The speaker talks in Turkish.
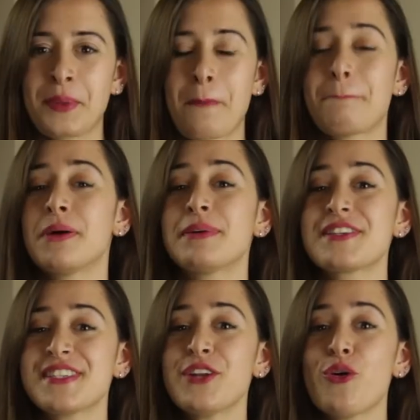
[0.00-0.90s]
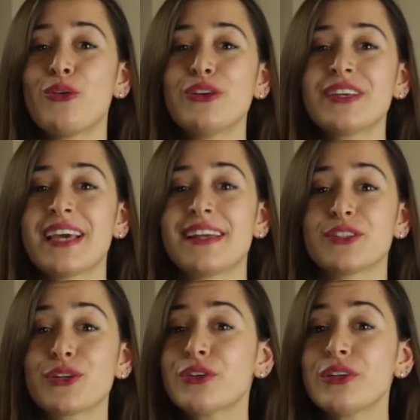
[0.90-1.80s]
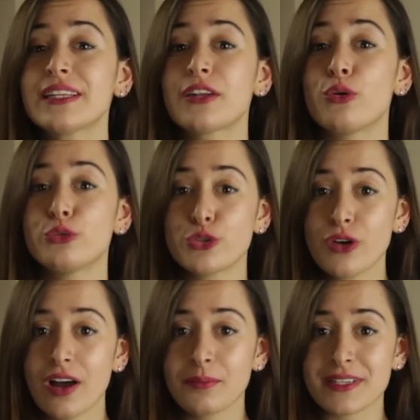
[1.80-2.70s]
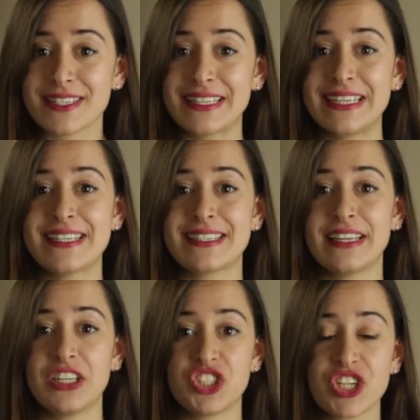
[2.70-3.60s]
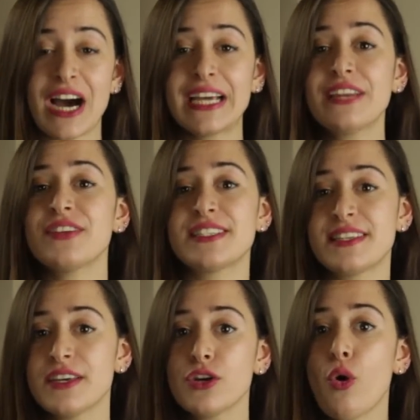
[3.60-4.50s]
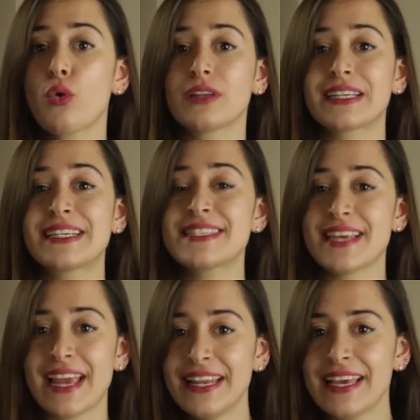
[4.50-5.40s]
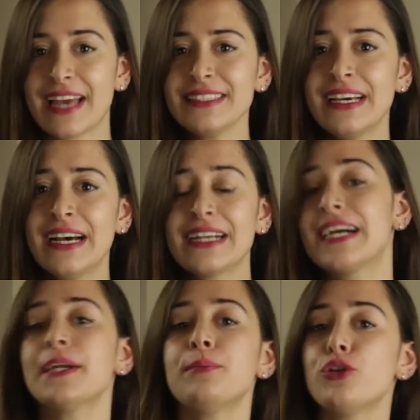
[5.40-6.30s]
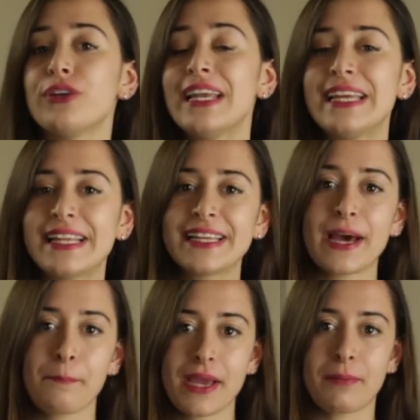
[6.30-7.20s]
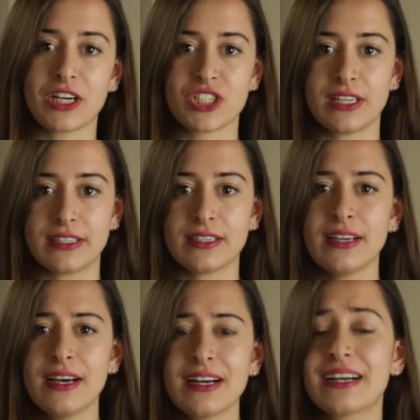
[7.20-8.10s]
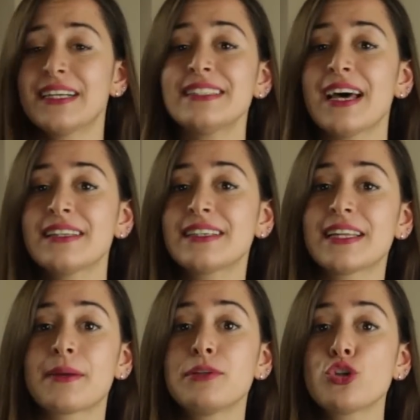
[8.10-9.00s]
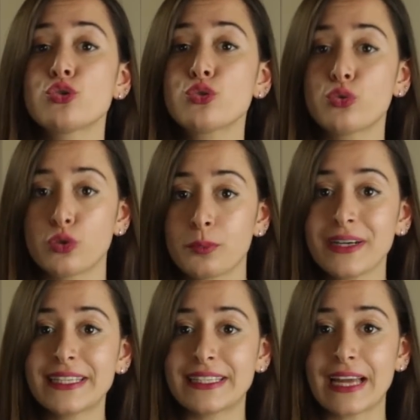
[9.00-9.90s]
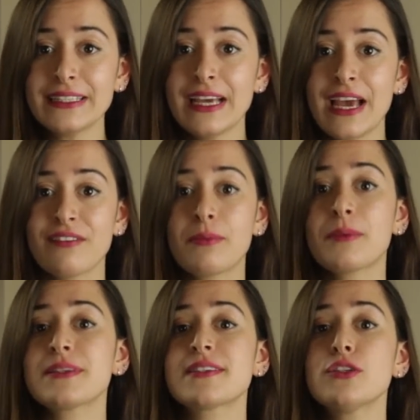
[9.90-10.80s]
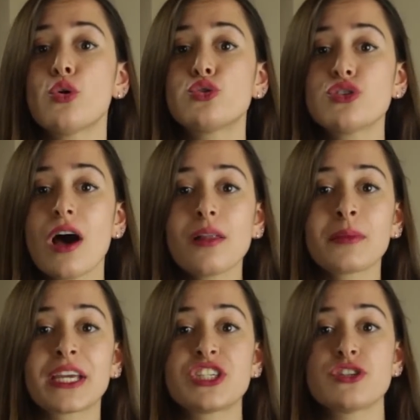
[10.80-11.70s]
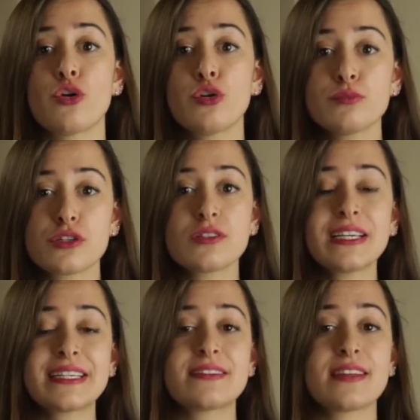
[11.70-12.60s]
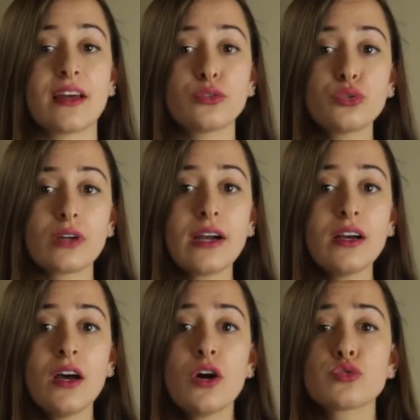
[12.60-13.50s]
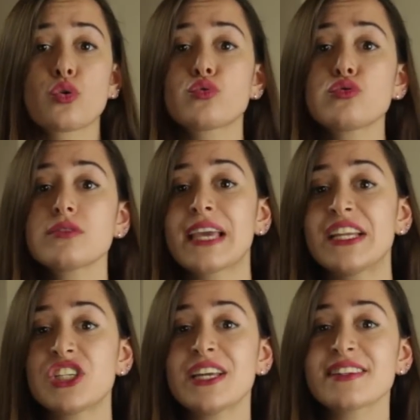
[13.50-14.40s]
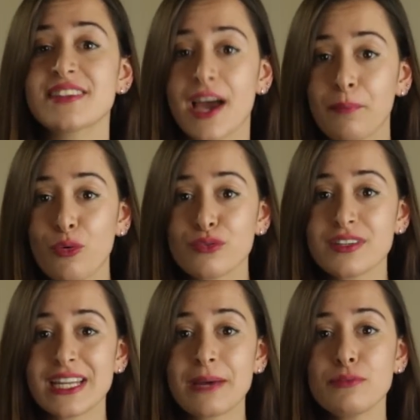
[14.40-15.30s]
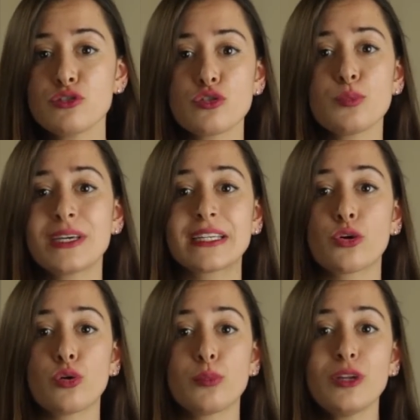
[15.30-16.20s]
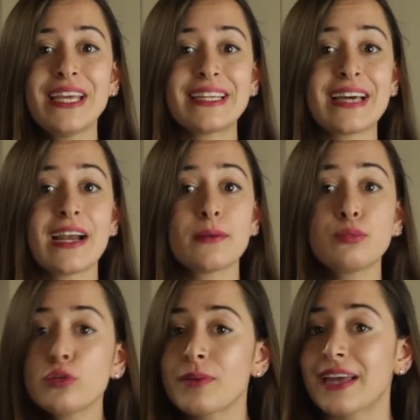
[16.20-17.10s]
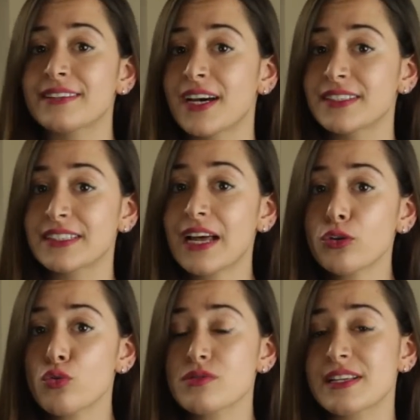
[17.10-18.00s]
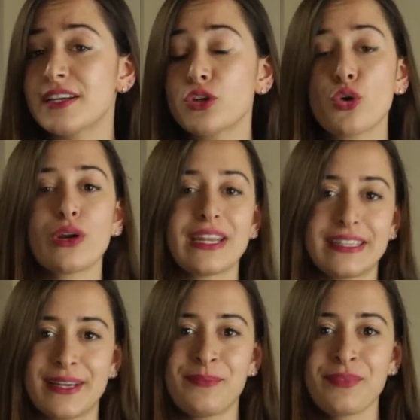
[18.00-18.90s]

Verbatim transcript: Babasının ölürken Drakula'dan öcünü almasını istediği şair ve CEO olan kızı Eliyen kara büyüyle ilgilenmeye başladı kara tanrılara bir çocuk kurban eden ve babasının öcünü almak için ölümsüzlük isteyen Turak, sonsuz gençliğe sahip olsa da bir Sübyan'ın ölümünü yeterli bulmayan tanrılar gözlerini kör etti.